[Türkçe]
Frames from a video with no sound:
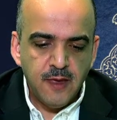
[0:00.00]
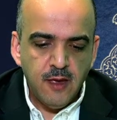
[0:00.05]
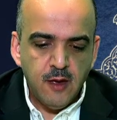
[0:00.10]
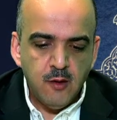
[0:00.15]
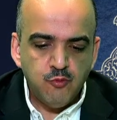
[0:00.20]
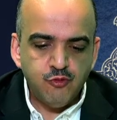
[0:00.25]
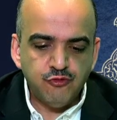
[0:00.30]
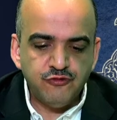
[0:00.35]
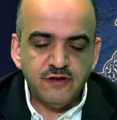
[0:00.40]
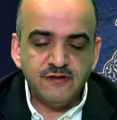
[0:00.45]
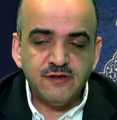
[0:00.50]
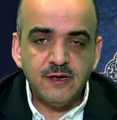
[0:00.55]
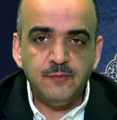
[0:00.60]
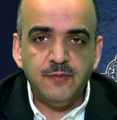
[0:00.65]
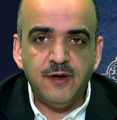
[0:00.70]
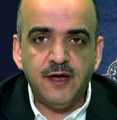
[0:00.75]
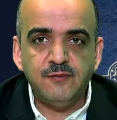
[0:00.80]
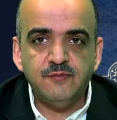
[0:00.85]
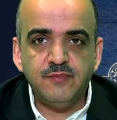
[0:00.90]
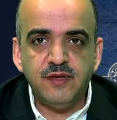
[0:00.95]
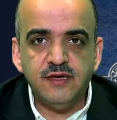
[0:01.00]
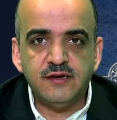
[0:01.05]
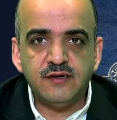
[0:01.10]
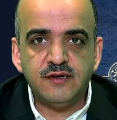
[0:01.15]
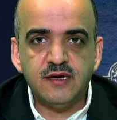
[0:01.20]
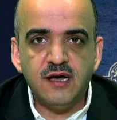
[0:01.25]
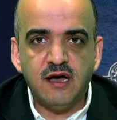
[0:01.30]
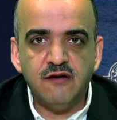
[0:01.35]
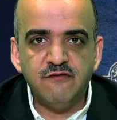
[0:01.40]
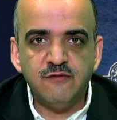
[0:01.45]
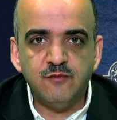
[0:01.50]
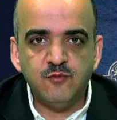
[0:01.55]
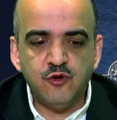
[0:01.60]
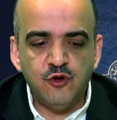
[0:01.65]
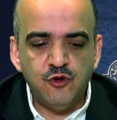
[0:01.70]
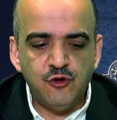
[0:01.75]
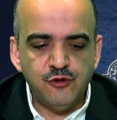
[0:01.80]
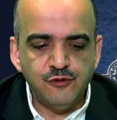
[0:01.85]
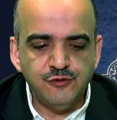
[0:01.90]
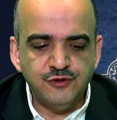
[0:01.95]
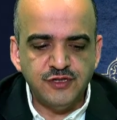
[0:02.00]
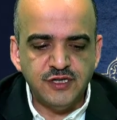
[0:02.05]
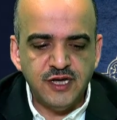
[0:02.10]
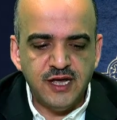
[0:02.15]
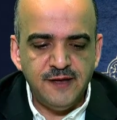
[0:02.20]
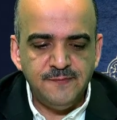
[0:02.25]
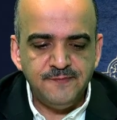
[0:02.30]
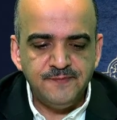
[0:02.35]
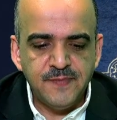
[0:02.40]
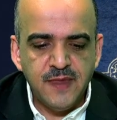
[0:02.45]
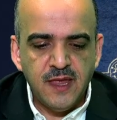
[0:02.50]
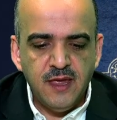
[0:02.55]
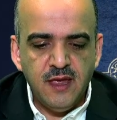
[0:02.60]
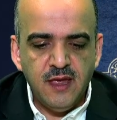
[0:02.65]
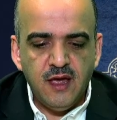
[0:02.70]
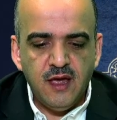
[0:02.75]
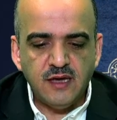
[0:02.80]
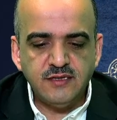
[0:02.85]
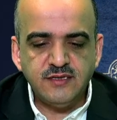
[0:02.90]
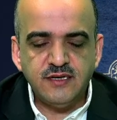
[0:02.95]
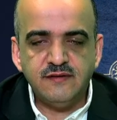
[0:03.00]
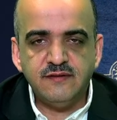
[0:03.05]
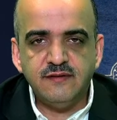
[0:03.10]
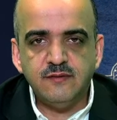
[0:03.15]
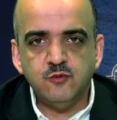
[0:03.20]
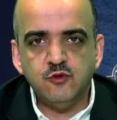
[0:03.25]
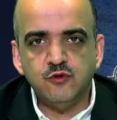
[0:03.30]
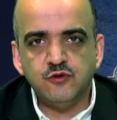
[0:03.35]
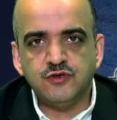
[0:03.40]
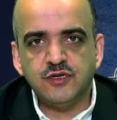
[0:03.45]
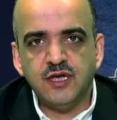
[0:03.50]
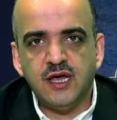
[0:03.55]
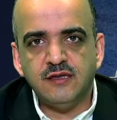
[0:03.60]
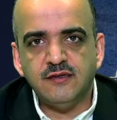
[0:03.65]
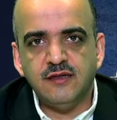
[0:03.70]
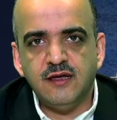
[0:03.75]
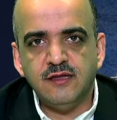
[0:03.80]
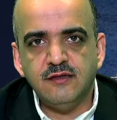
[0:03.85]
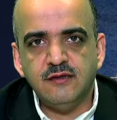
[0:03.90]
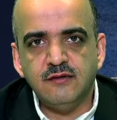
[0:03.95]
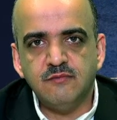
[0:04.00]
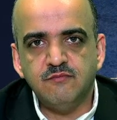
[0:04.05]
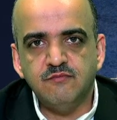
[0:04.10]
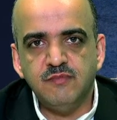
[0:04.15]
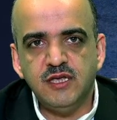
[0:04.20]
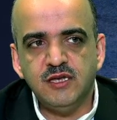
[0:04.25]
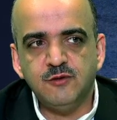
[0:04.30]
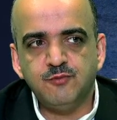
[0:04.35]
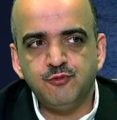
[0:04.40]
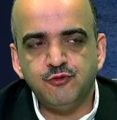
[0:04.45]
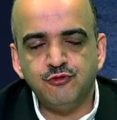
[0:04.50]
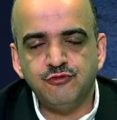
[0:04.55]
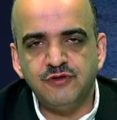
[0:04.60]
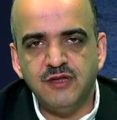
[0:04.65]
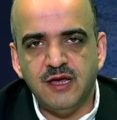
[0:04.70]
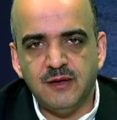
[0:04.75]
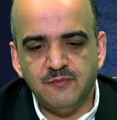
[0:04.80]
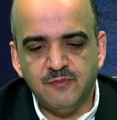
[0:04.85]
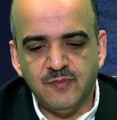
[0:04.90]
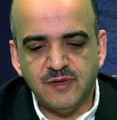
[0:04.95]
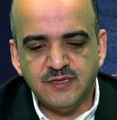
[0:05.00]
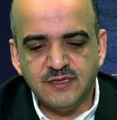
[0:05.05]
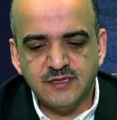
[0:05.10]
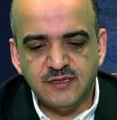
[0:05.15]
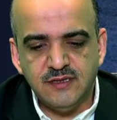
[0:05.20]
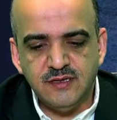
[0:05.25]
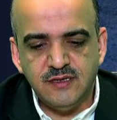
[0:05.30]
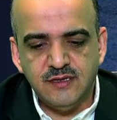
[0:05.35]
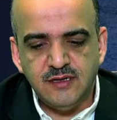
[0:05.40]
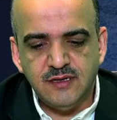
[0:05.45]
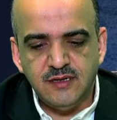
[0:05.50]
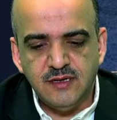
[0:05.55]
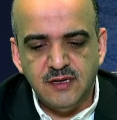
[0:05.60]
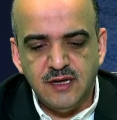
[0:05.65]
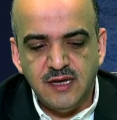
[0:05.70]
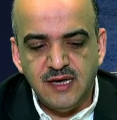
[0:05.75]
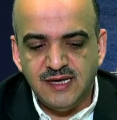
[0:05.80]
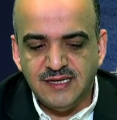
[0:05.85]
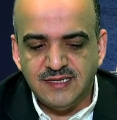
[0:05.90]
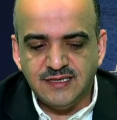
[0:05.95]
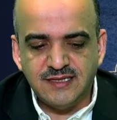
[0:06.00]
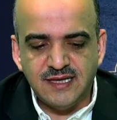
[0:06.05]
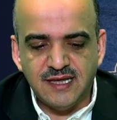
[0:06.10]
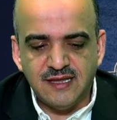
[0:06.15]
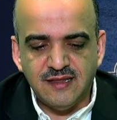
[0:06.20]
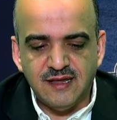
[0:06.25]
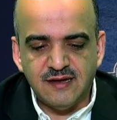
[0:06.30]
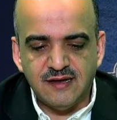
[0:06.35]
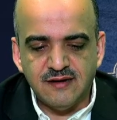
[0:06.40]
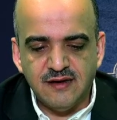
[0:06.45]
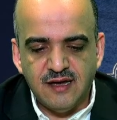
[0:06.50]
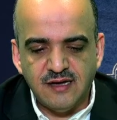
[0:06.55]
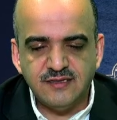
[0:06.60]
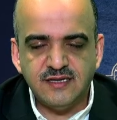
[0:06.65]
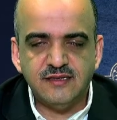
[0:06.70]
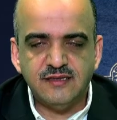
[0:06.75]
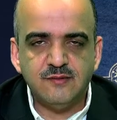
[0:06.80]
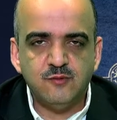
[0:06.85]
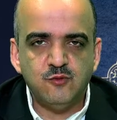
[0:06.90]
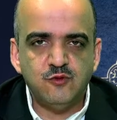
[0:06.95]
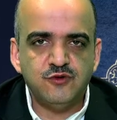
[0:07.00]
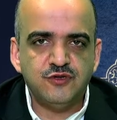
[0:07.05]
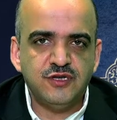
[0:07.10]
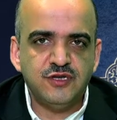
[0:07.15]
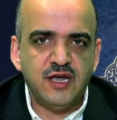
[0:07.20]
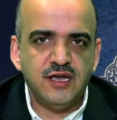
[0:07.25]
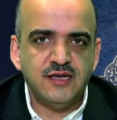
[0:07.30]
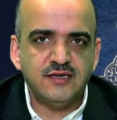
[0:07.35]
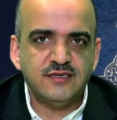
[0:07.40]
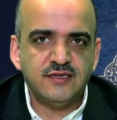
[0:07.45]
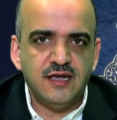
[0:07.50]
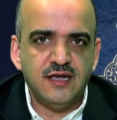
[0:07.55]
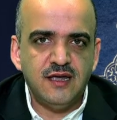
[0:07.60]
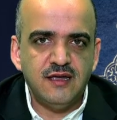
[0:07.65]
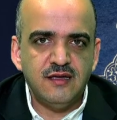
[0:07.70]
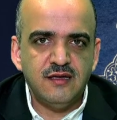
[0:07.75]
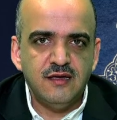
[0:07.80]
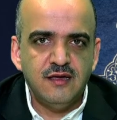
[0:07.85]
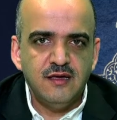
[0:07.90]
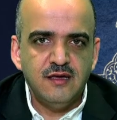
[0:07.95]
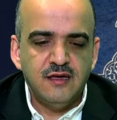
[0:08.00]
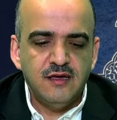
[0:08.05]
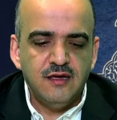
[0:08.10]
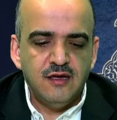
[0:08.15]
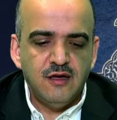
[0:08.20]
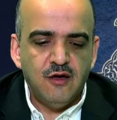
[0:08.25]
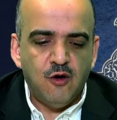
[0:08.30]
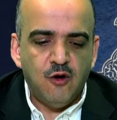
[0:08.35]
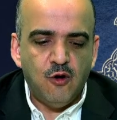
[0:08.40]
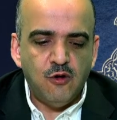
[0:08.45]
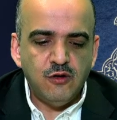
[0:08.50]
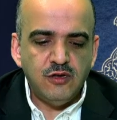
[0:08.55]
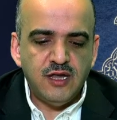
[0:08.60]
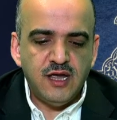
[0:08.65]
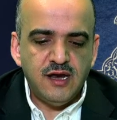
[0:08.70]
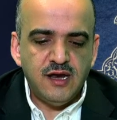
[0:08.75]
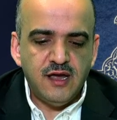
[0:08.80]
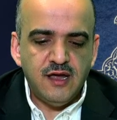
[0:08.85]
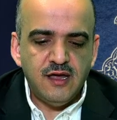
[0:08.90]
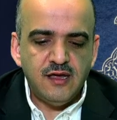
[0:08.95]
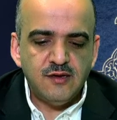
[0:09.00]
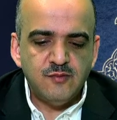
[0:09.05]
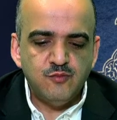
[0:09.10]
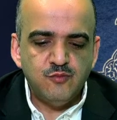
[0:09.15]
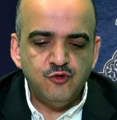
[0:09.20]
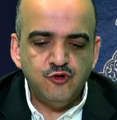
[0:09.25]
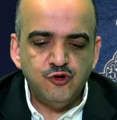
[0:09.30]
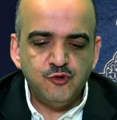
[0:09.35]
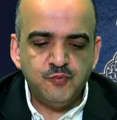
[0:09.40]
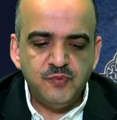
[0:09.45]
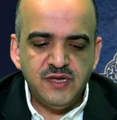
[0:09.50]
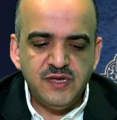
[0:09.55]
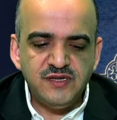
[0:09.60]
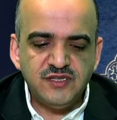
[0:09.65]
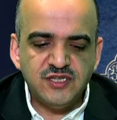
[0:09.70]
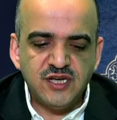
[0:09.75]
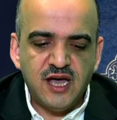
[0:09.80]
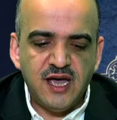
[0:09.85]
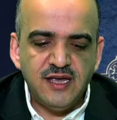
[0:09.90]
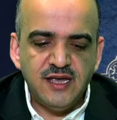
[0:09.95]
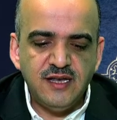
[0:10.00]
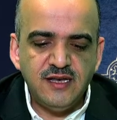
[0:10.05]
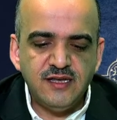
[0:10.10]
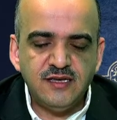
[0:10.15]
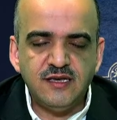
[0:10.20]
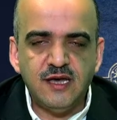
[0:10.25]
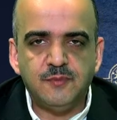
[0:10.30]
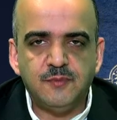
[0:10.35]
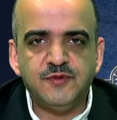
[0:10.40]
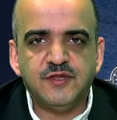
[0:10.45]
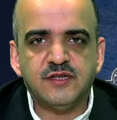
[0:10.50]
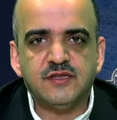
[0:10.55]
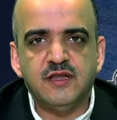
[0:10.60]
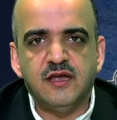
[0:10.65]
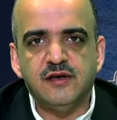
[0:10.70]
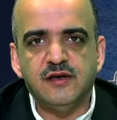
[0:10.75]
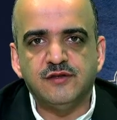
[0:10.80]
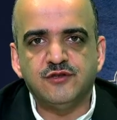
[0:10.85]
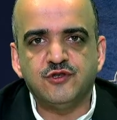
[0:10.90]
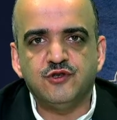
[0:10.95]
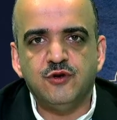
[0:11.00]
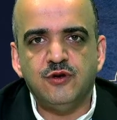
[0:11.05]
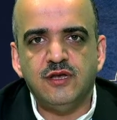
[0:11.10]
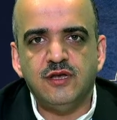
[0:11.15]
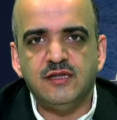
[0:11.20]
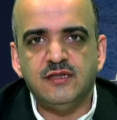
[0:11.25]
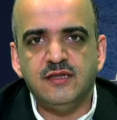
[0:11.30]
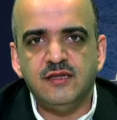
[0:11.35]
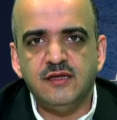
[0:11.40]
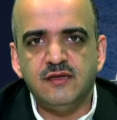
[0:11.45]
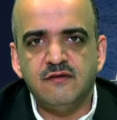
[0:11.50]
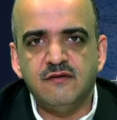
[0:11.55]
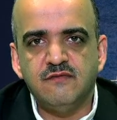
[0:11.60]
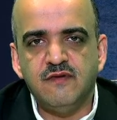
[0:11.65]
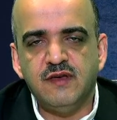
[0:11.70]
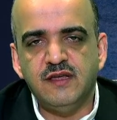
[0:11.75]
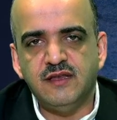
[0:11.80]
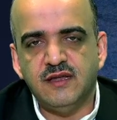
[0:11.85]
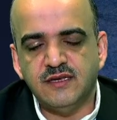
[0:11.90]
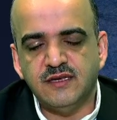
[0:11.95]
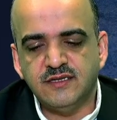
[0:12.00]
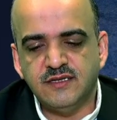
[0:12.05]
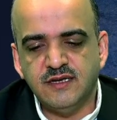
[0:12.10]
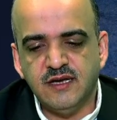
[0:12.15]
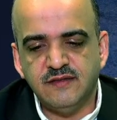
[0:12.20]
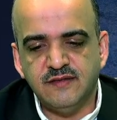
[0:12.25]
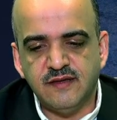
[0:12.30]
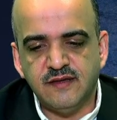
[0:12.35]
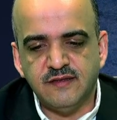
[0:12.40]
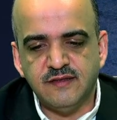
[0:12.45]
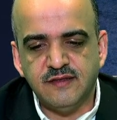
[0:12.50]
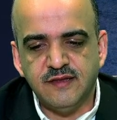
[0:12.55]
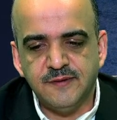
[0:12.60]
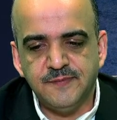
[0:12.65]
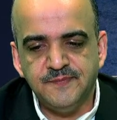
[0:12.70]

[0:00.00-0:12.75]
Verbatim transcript: puta tapan bir kavim görünce Hz. Musa'dan bir put yapmasını istediler. Hz. Musa ise Onlara büyük bir cahillik yaptıklarını söyledi ve nasihat etti.